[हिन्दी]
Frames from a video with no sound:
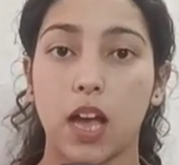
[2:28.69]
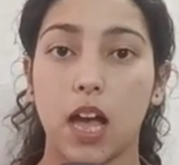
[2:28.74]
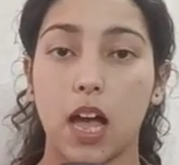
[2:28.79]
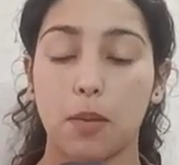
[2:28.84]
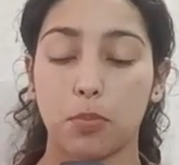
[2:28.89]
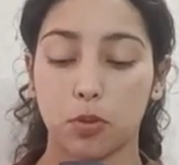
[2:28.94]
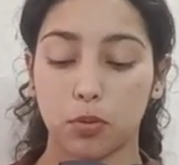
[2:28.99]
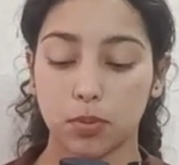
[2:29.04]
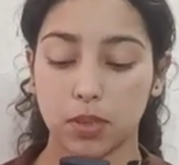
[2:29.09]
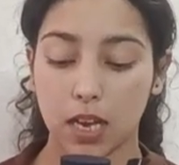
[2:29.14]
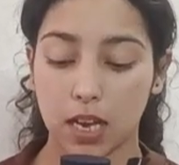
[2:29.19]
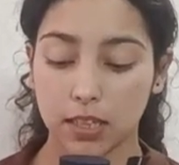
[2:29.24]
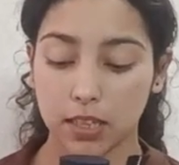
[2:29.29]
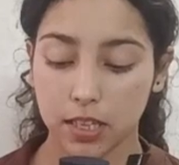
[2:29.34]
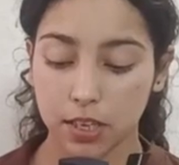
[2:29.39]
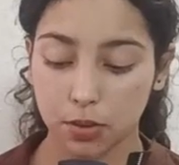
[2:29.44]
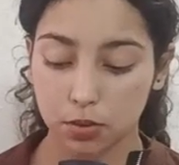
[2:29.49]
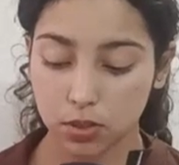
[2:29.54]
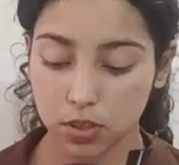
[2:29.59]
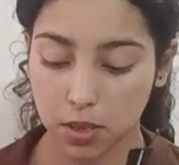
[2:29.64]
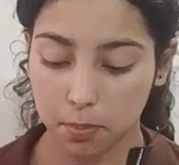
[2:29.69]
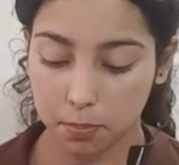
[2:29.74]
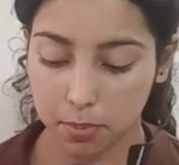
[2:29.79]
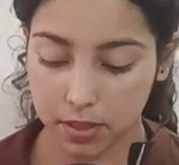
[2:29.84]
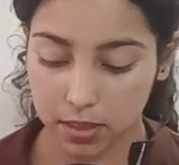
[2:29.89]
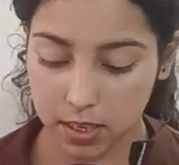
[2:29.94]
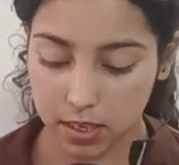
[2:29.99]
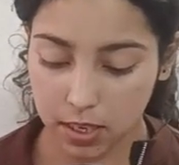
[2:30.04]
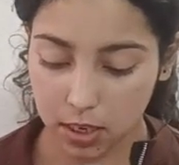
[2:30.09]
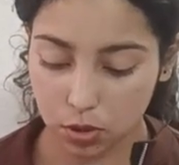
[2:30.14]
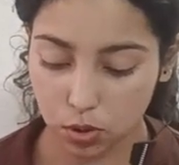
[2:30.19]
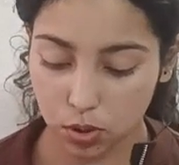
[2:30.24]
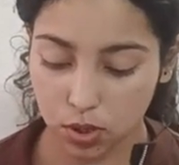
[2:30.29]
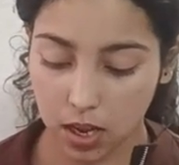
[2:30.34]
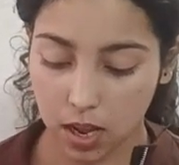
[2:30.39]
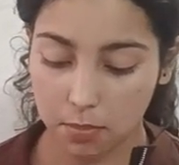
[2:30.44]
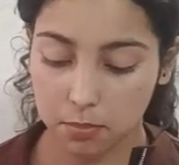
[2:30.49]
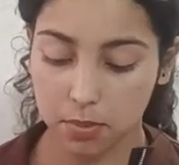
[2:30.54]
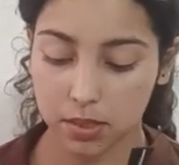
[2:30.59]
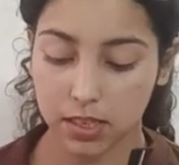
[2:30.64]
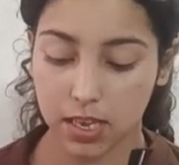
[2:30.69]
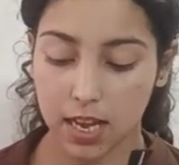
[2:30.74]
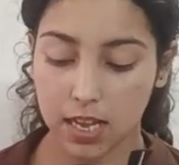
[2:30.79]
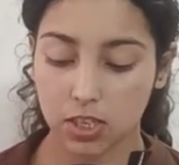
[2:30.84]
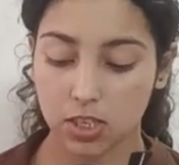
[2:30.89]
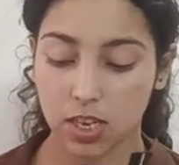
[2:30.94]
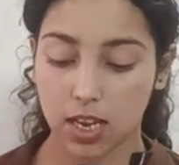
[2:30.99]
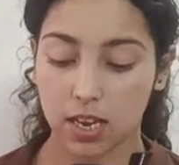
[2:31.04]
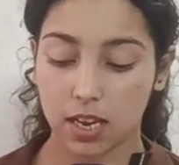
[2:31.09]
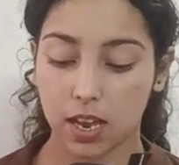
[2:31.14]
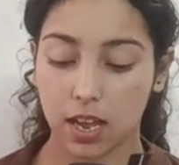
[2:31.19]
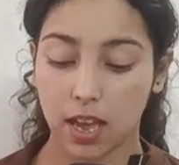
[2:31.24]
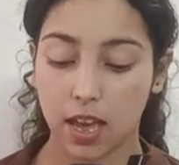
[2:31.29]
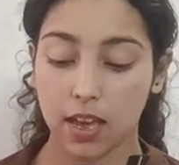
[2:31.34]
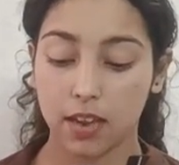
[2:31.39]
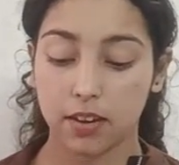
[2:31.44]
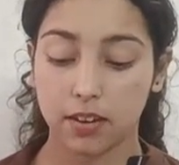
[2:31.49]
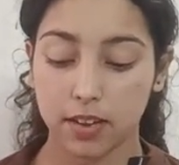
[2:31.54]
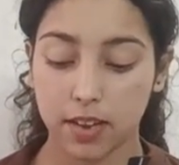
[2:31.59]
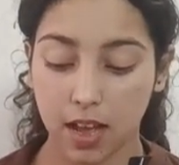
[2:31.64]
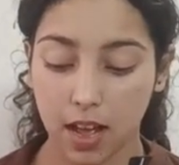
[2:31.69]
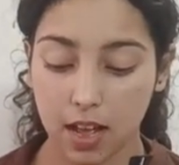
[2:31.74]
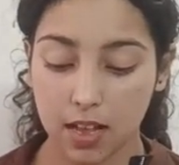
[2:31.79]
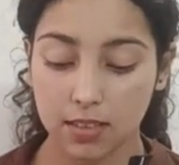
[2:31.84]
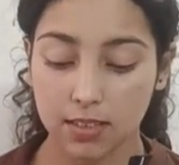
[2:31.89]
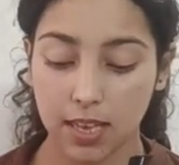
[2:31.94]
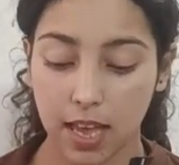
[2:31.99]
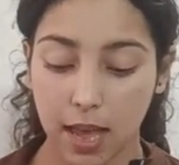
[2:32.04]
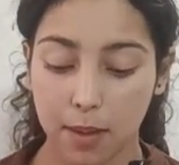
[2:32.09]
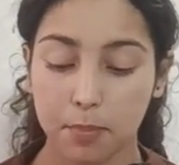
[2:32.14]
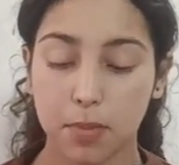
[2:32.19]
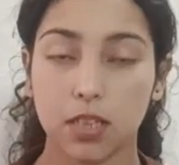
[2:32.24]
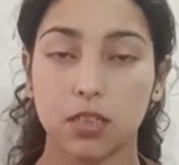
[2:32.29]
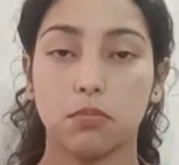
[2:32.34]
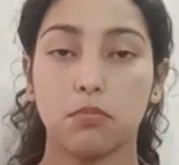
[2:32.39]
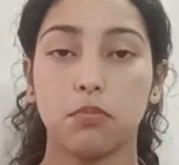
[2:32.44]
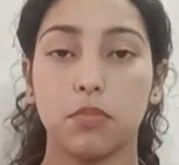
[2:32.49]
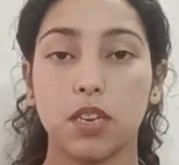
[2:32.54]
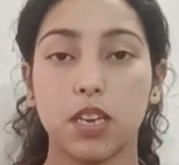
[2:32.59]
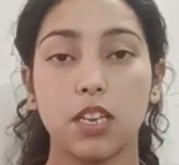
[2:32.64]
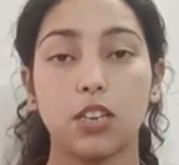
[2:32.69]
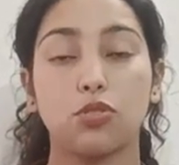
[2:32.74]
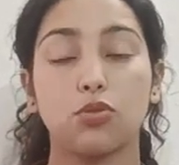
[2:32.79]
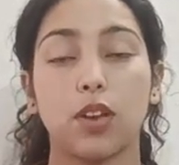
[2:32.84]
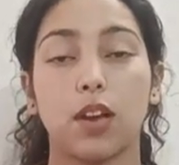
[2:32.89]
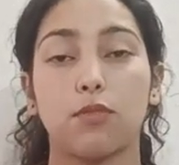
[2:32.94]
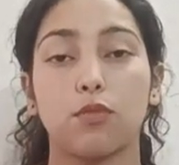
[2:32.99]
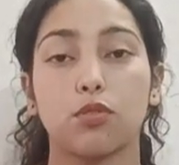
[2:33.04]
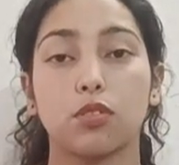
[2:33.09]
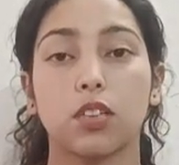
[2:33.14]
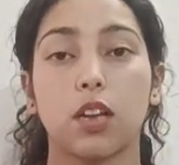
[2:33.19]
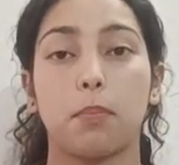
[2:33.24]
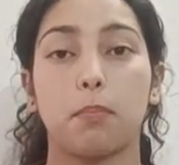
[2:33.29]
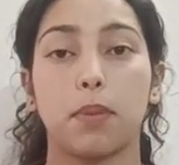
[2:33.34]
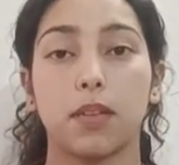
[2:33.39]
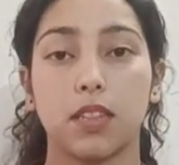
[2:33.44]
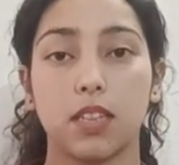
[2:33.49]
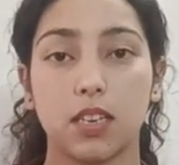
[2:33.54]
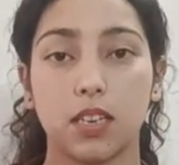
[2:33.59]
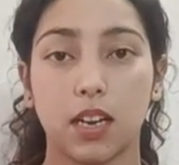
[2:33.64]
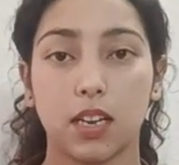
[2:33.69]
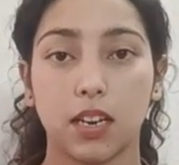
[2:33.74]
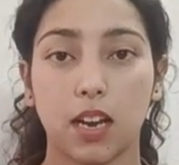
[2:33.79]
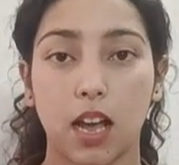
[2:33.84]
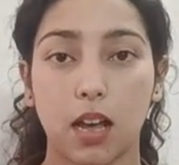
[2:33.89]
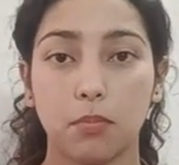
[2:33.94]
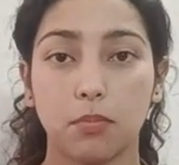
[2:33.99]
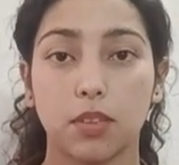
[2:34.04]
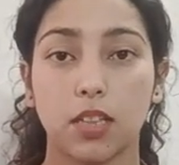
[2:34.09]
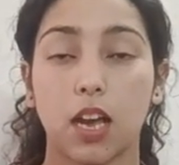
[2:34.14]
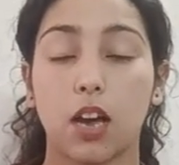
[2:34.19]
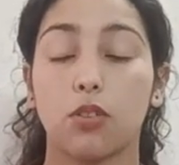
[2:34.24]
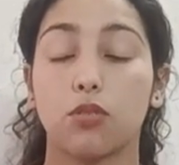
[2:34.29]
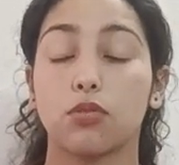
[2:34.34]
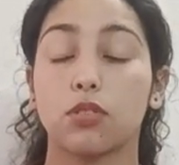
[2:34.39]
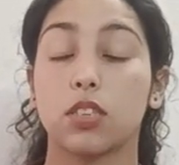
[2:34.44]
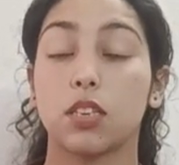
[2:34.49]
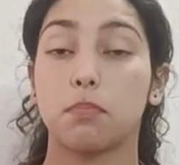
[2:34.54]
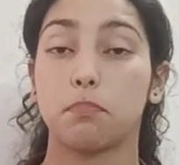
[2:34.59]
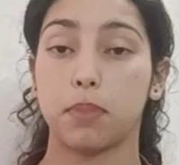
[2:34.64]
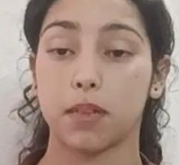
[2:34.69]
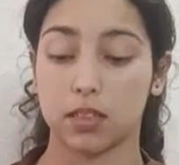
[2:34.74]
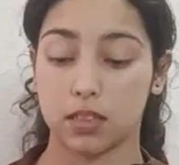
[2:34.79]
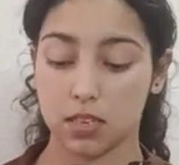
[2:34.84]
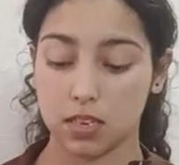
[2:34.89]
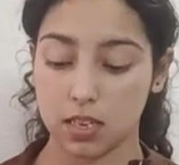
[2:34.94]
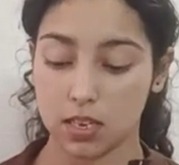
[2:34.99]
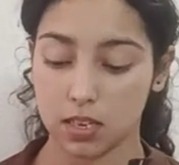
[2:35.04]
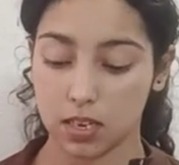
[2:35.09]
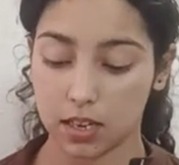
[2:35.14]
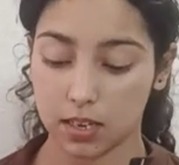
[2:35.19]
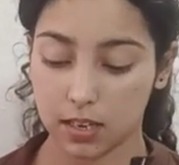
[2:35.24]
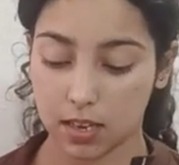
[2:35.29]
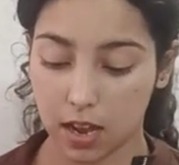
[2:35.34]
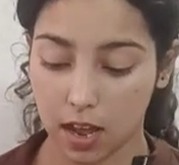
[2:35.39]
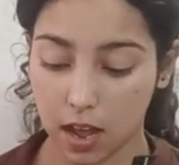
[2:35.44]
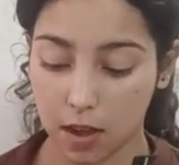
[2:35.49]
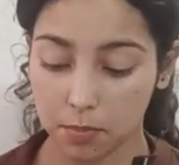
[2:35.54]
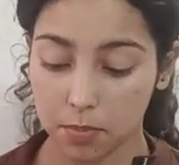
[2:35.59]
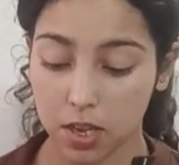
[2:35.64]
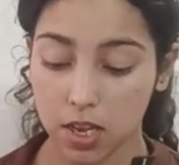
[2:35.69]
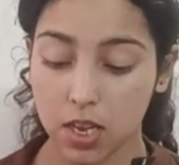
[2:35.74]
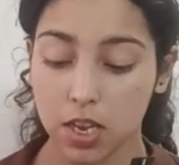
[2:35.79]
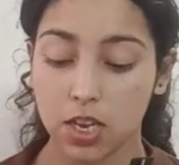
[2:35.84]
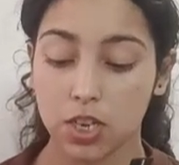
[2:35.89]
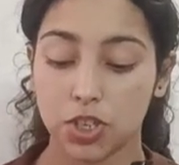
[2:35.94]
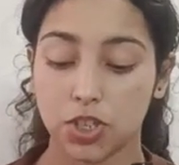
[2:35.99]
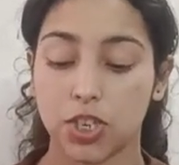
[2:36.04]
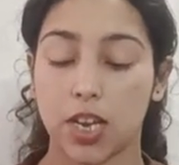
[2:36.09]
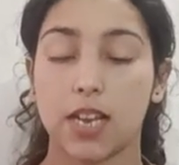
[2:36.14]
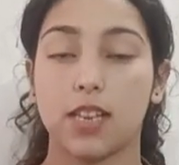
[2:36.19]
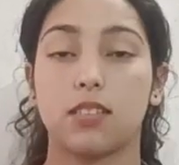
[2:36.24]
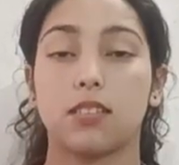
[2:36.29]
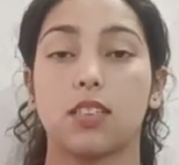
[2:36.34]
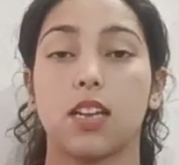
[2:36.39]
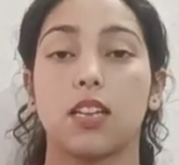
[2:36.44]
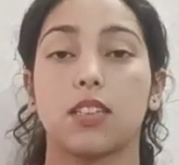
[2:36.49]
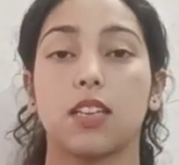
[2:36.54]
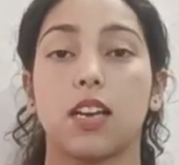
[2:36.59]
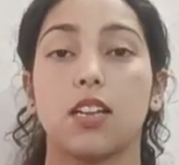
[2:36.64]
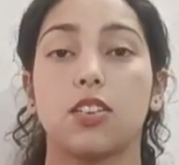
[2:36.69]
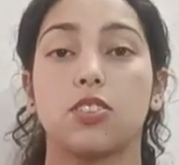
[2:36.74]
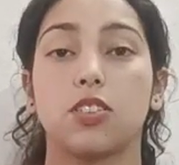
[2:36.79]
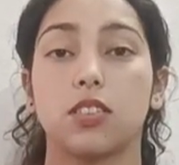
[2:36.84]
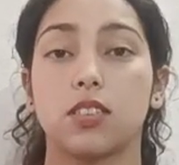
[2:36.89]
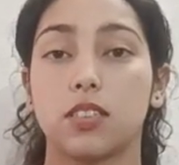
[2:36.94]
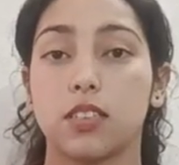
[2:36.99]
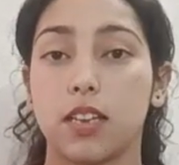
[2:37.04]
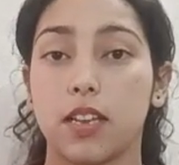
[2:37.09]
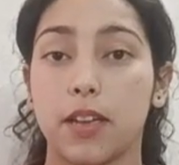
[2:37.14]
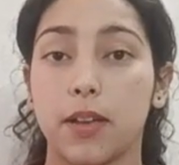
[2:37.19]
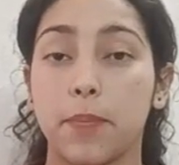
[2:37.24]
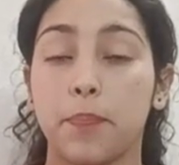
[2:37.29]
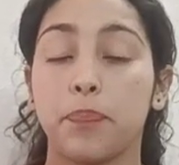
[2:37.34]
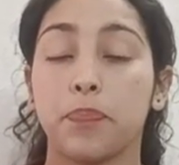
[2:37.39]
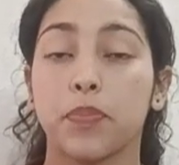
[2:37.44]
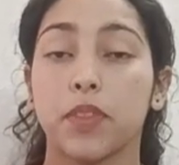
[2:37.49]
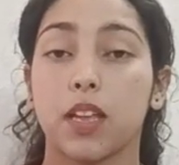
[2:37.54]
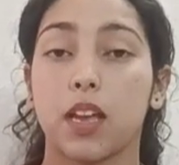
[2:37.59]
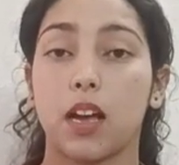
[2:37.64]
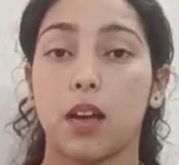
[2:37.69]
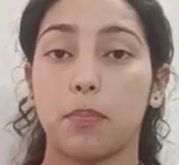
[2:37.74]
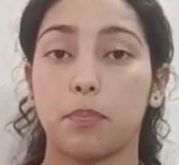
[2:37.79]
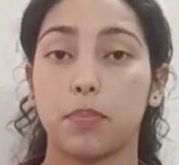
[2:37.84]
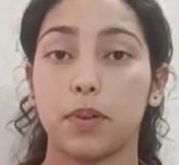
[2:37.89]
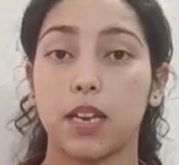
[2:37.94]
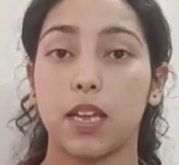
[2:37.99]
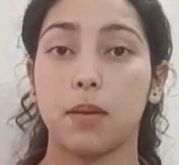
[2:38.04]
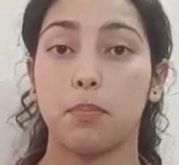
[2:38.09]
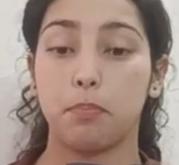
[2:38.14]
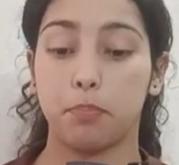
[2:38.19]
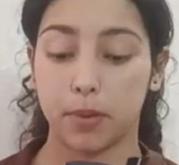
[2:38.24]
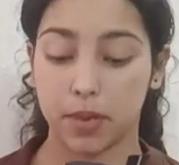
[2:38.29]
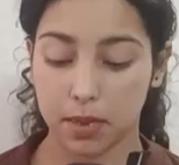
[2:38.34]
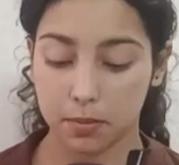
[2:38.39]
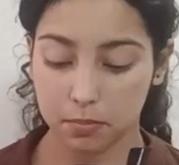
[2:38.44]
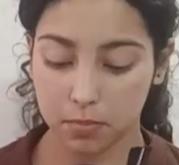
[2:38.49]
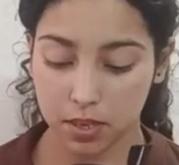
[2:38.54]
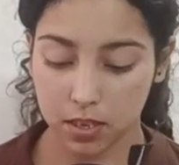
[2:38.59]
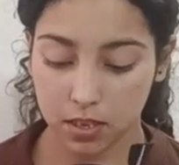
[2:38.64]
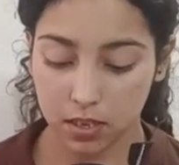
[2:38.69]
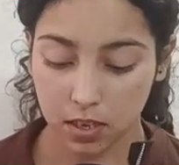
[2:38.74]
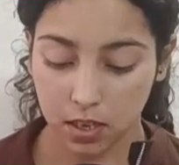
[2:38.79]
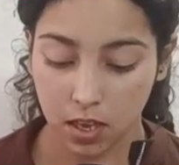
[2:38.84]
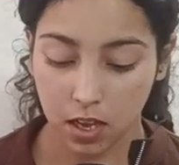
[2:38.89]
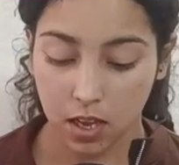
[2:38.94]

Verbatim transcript: आपको बता दें कि उसके पति का जो नाम बताया जा रहा है रियाज अहमद मीर जो है वो उसका पति का नाम था और उसकी पत्नी का नाम शाइस्ता था जिसने अपने प्रेमी